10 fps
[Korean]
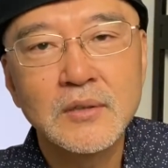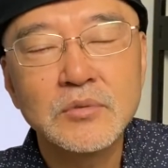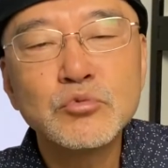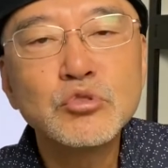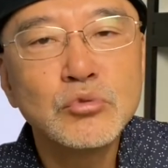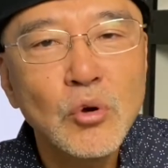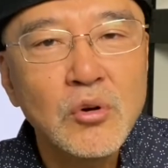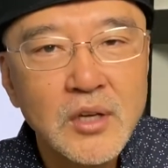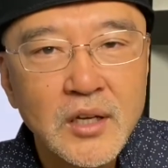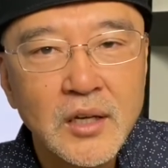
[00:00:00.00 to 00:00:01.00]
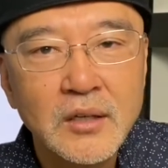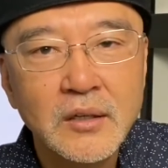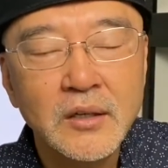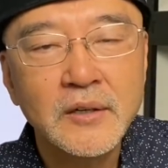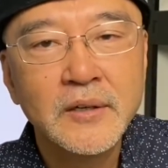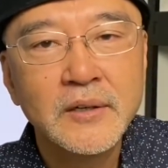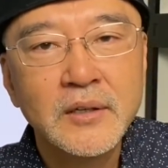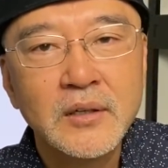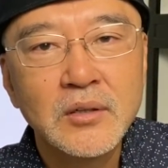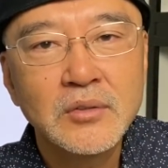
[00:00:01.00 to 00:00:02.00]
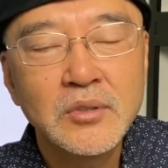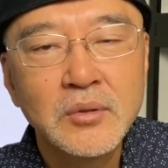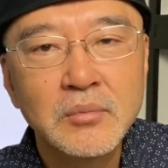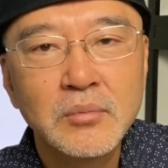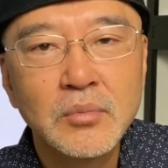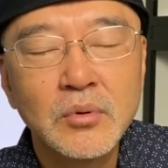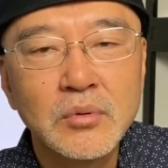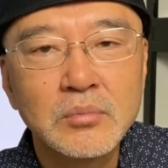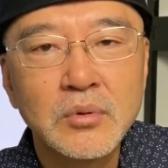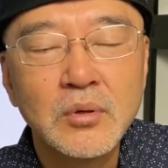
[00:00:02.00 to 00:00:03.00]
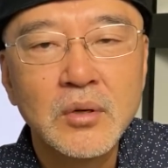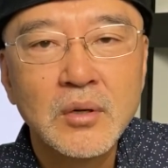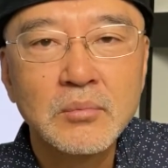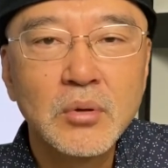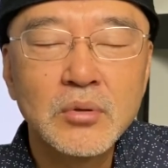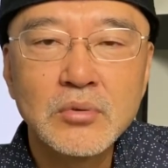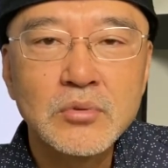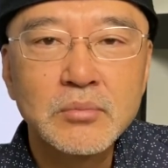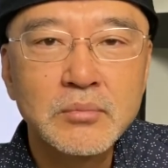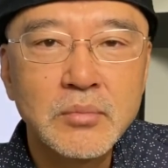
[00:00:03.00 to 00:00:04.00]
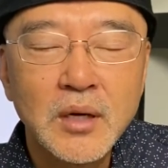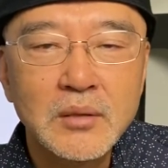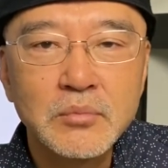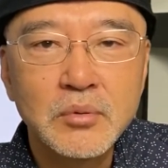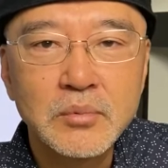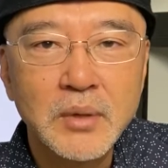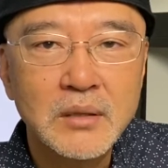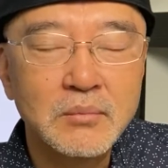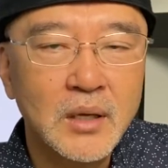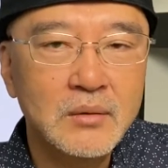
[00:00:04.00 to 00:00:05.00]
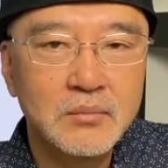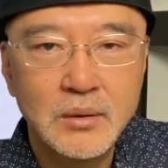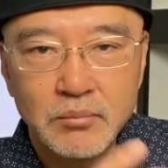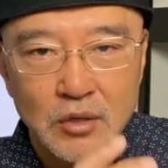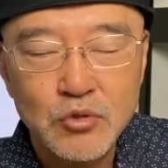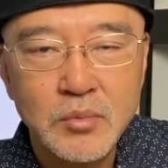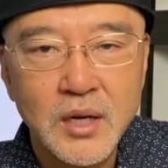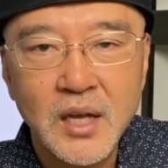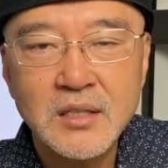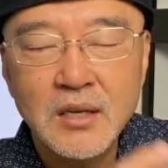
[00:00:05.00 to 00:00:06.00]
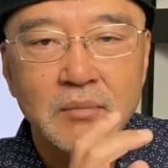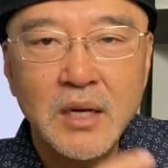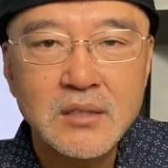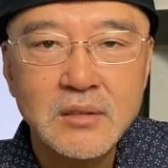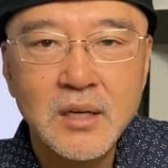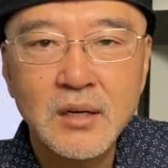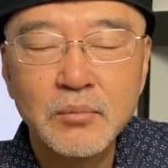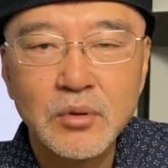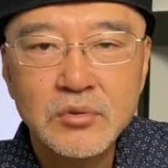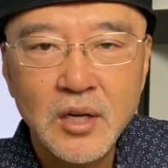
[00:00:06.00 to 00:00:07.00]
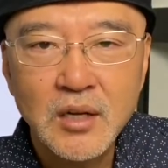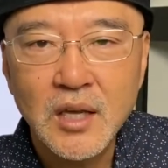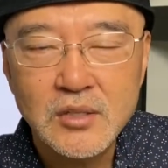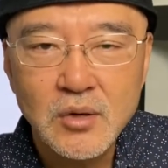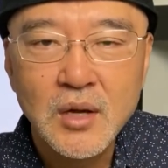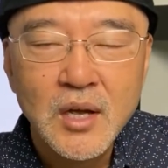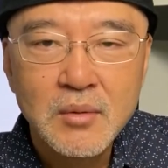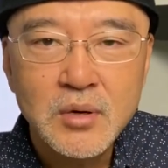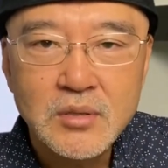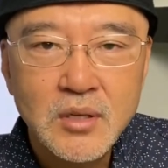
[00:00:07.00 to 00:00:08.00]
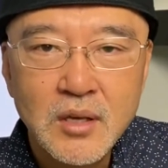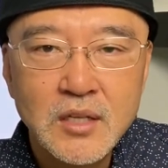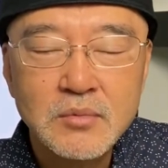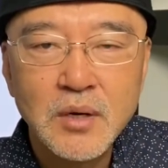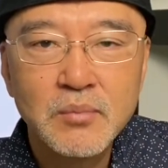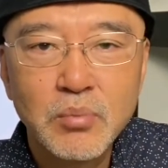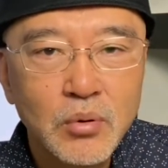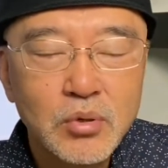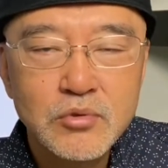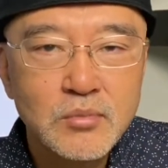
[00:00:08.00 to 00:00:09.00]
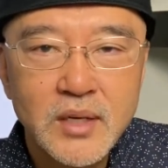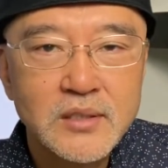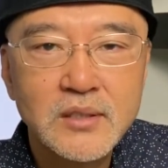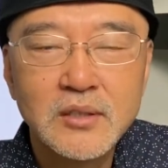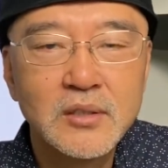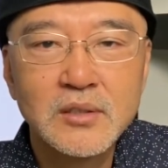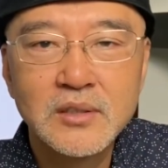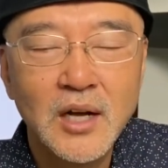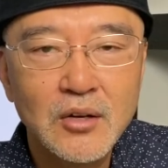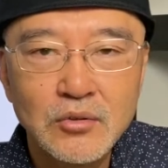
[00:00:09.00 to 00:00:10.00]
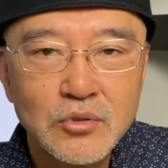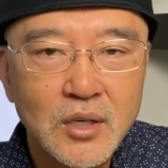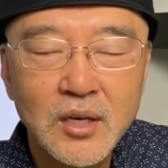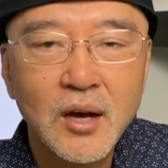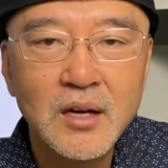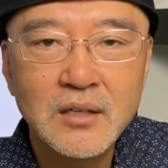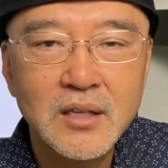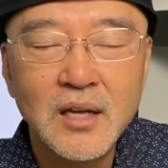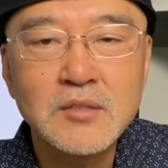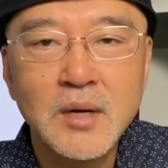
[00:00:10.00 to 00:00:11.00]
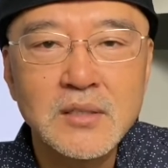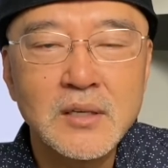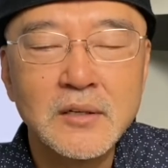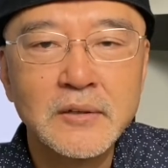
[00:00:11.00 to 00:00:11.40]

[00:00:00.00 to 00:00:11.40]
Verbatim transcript: 좀 중독을 얘기하는 거예요. 그죠? 포도주 뭐 몇, 몇, 몇 주만에 한 잔 마신다. 뭐 제가 계속 벌써 얘기하지만 포도주 마시는 걸 자꾸 죄악 그렇게 하지 마세요.